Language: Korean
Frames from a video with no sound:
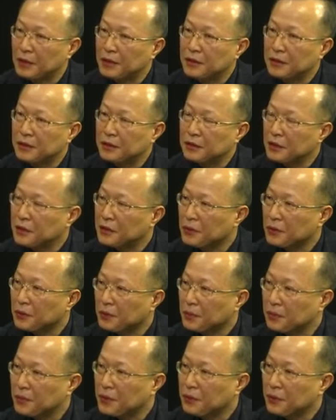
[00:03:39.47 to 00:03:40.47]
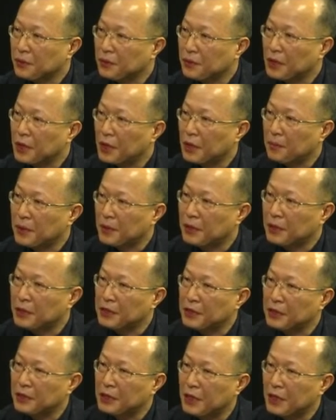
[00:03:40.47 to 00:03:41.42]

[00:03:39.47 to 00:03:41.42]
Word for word: 전체적으로 평균을 하면은